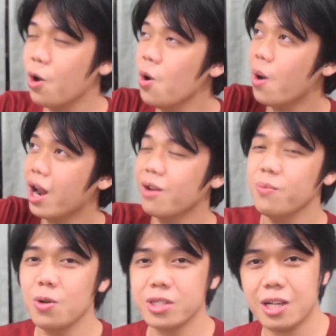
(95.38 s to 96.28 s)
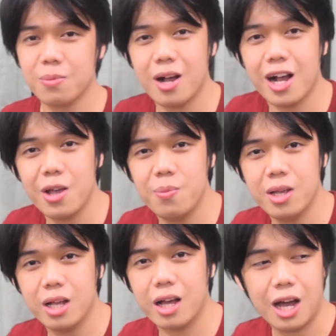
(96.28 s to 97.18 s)
kung walang music mga
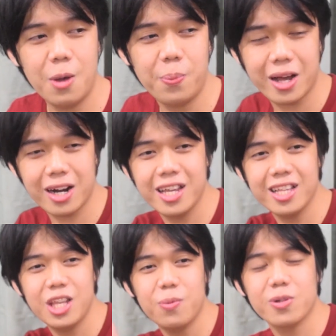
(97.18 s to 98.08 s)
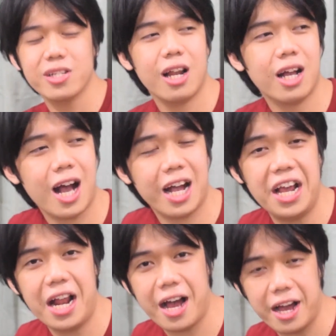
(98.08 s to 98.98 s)
kaibigan, ay parang hindi po sila
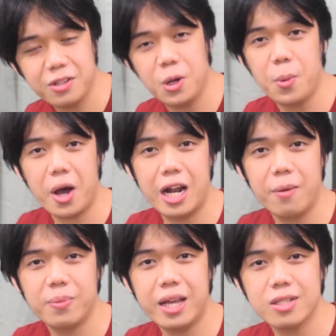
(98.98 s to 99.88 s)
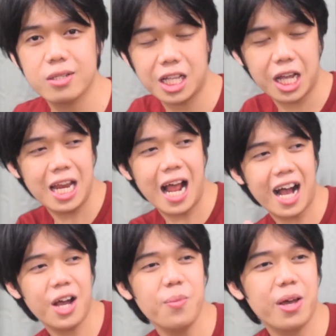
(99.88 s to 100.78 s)
gaganahan gumawa ng plates. At
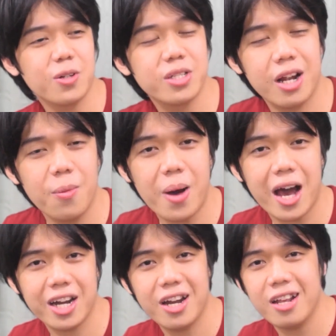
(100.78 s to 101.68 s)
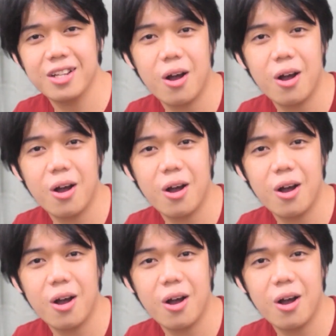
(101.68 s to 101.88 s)
kailangan meron silang marinig,